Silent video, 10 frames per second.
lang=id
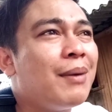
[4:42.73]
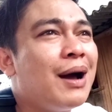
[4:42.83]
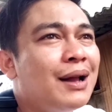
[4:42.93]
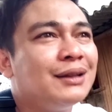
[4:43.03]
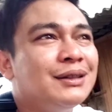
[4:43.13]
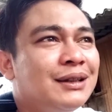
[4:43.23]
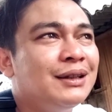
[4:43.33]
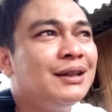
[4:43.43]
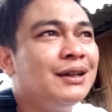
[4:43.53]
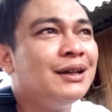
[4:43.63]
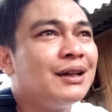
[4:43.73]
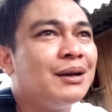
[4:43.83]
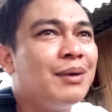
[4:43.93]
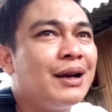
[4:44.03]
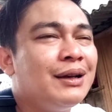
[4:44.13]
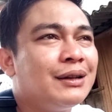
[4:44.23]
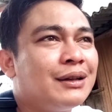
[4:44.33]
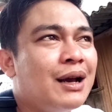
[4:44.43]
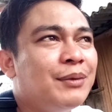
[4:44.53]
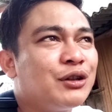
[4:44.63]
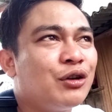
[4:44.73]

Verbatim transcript: mahal sih kemarin kita habis